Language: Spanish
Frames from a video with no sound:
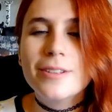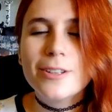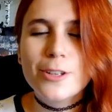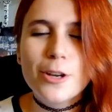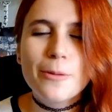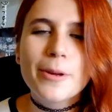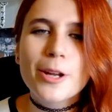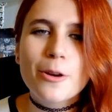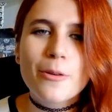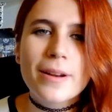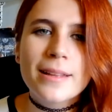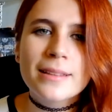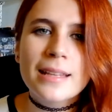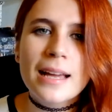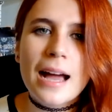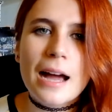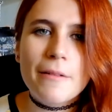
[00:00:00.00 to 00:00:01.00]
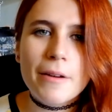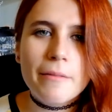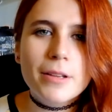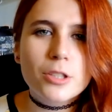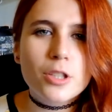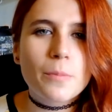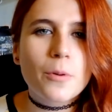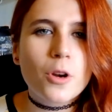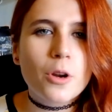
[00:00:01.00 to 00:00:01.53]
Número 40. Haber
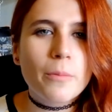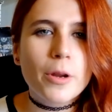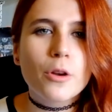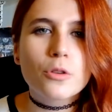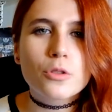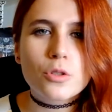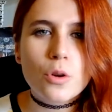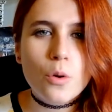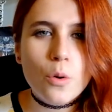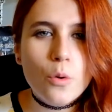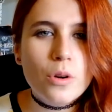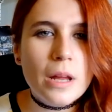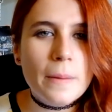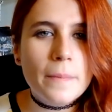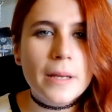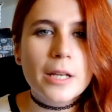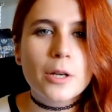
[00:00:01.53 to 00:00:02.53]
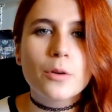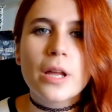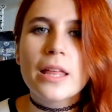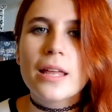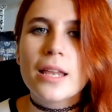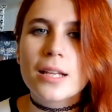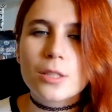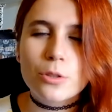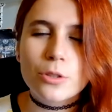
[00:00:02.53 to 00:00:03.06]
visto por lo menos una película
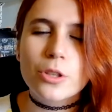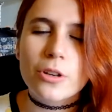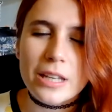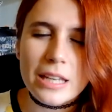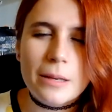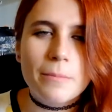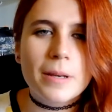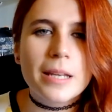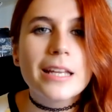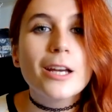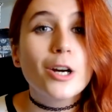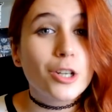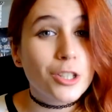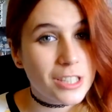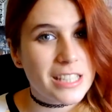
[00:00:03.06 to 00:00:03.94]
del estudio Ghibli o